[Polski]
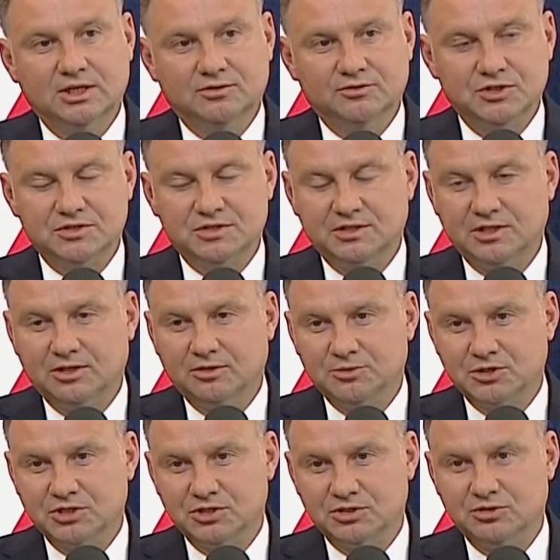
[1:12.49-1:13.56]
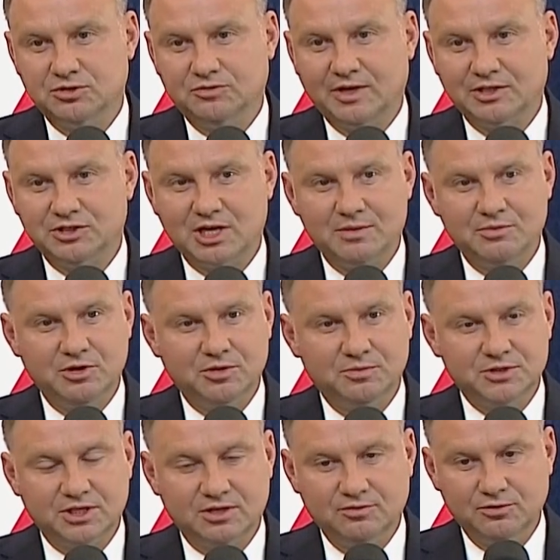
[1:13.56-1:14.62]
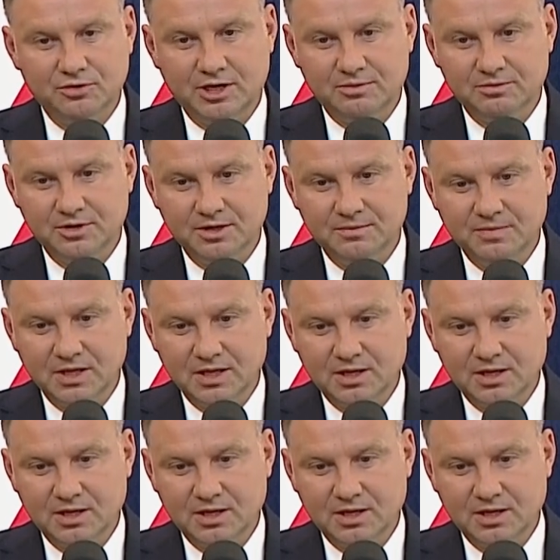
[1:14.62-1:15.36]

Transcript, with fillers: wszyscy tego przecież doświadczamy i obserwujemy,